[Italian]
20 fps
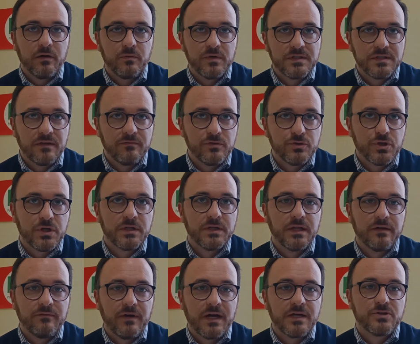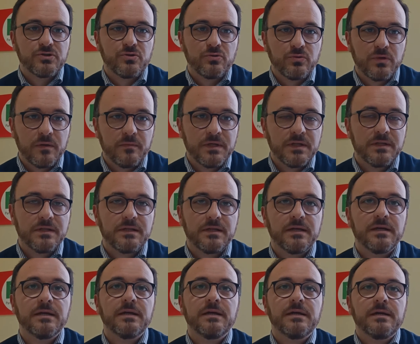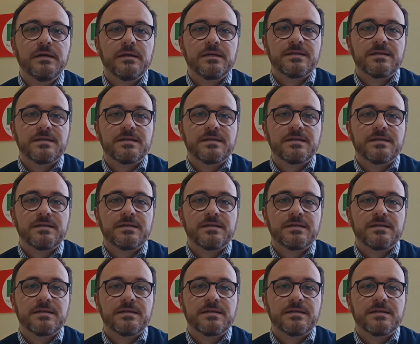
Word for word: questa vicenda va assolutamente